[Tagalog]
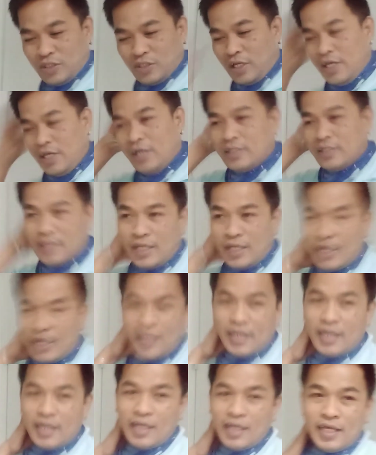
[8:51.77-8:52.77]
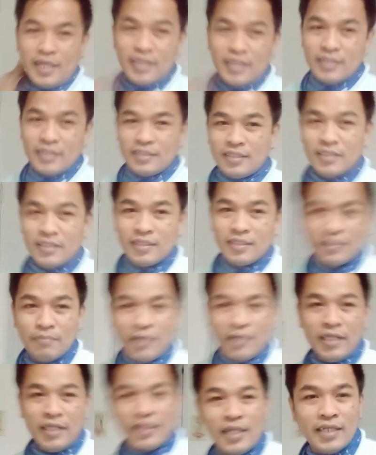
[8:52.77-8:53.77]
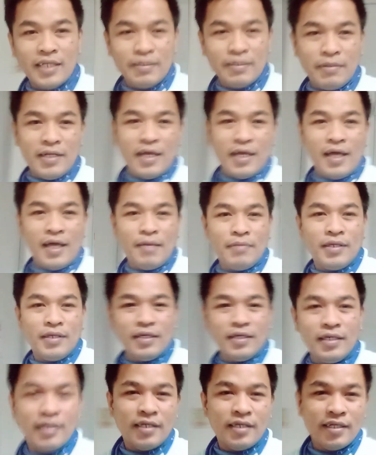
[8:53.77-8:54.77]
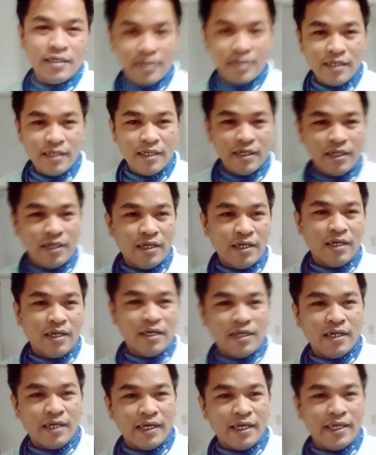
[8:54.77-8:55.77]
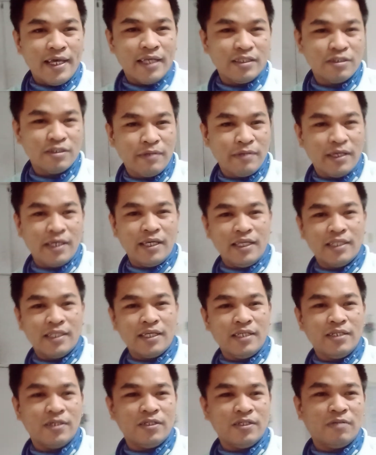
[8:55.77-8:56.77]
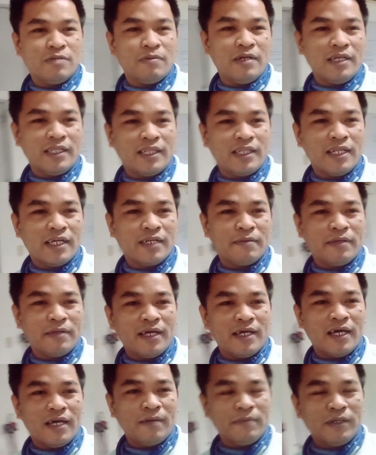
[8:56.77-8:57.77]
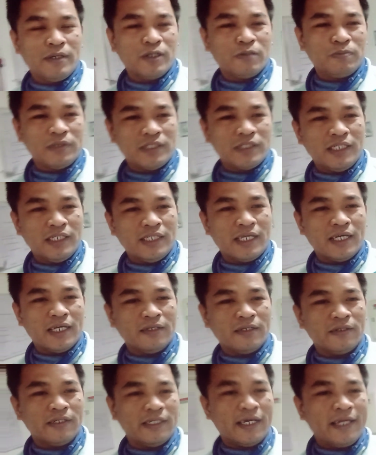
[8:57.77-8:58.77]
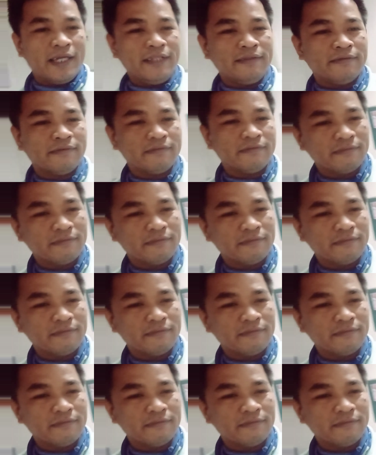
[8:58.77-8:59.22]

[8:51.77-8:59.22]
so, ayan, at uh, maliit lang naman ang aming kaya kung makikita nyo, no, maliit lang naman ang aming opisina. No? Yan.